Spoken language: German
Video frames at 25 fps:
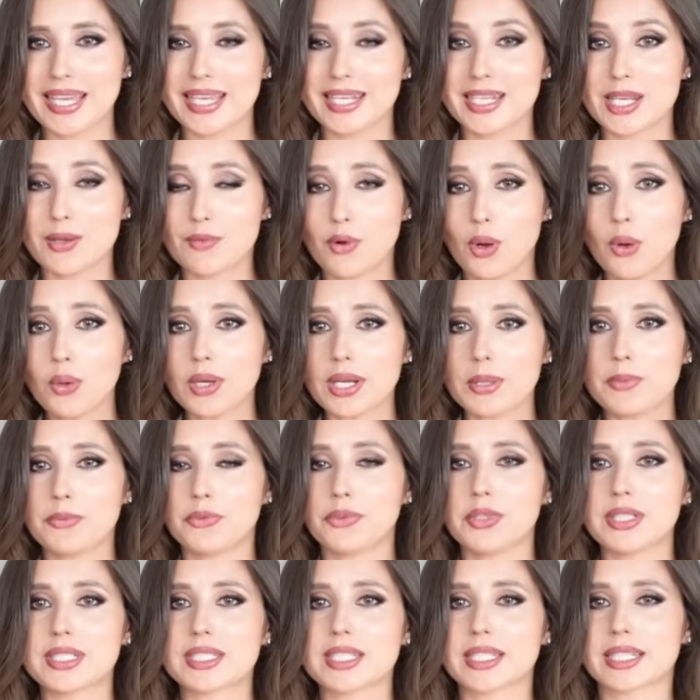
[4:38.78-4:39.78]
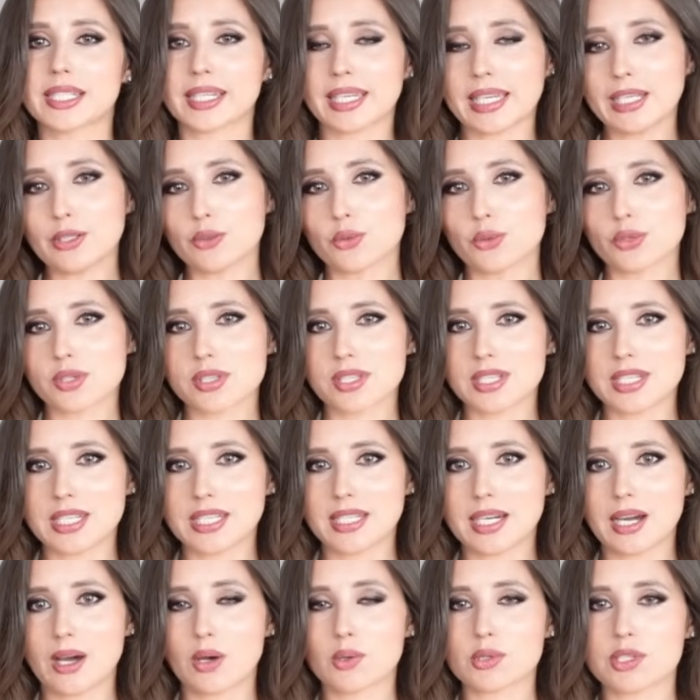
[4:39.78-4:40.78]
Die Vogue empfiehlt
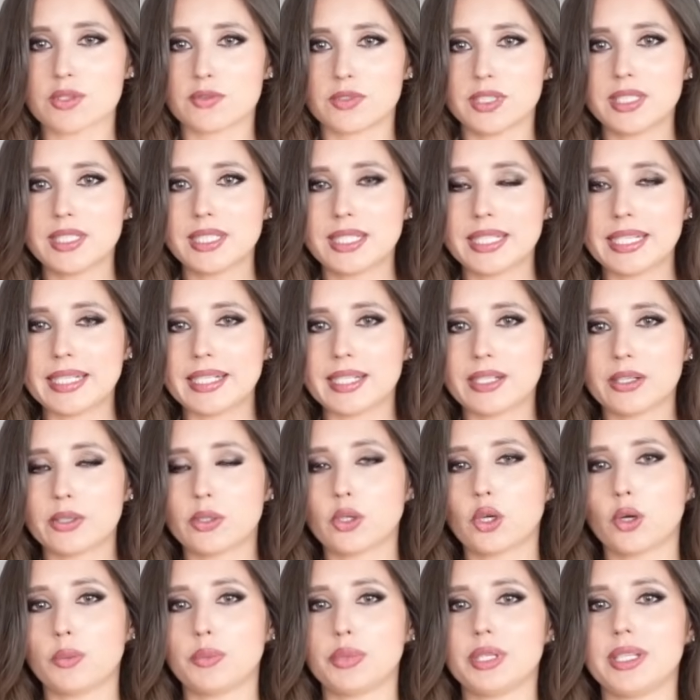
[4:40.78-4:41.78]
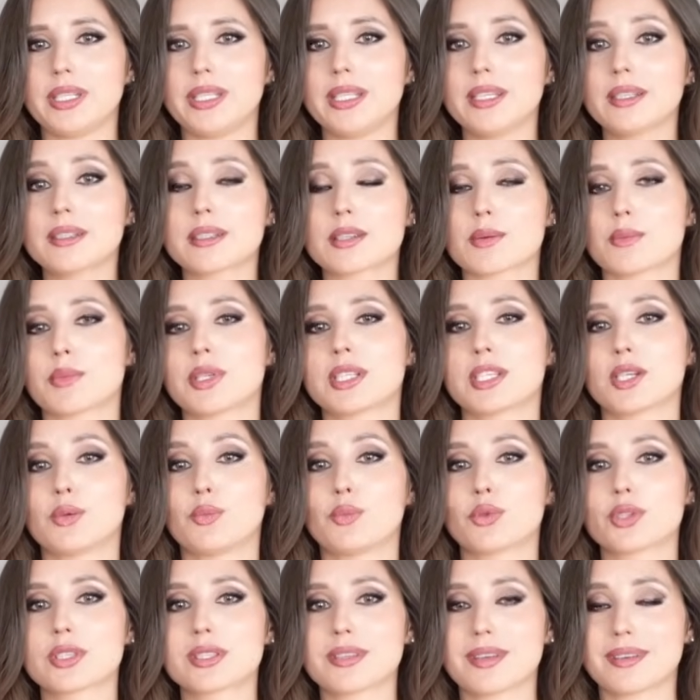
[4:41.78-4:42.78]
Retro-Sneaker aus Wildleder kombiniert mit
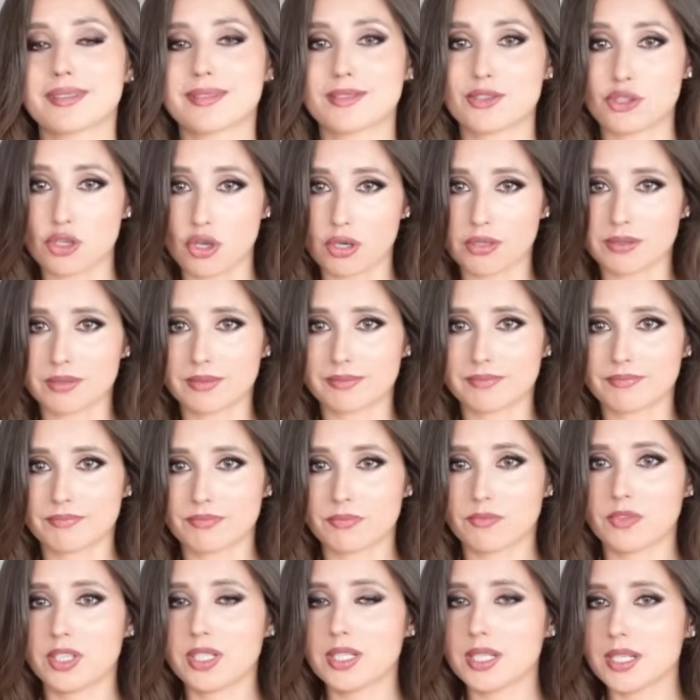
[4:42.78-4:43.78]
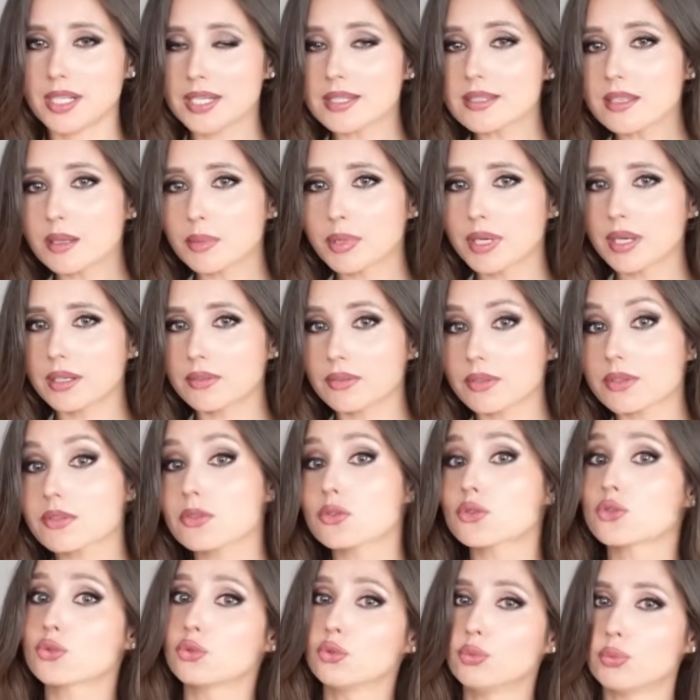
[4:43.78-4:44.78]
gemusterten Socken. Wenn dir das aber
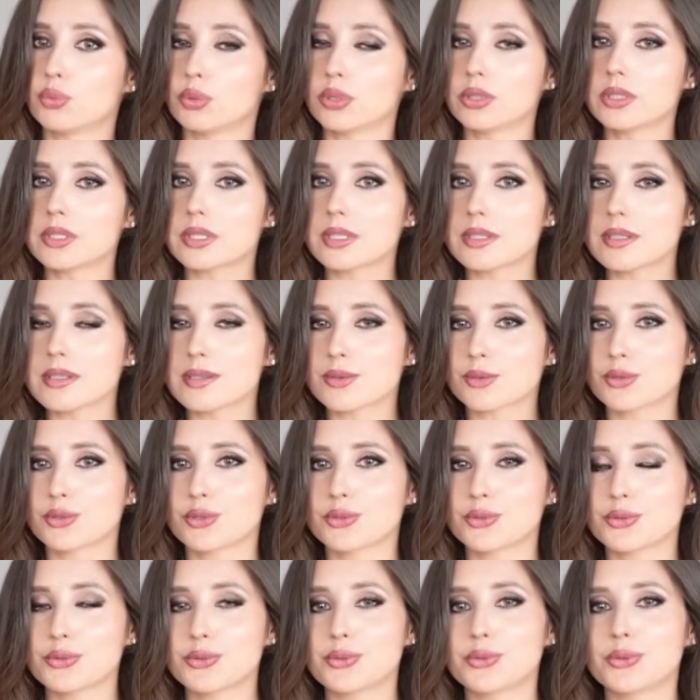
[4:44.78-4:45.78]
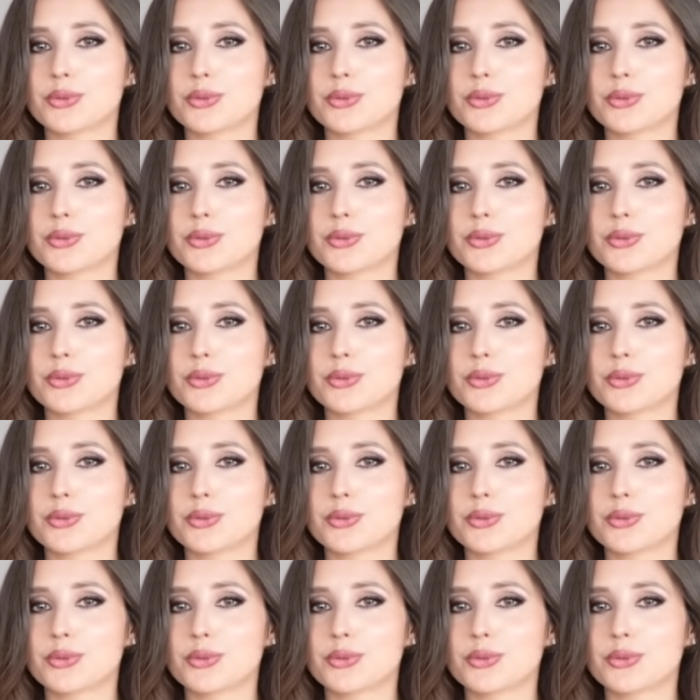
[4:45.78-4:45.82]
etwas zu bunt ist und du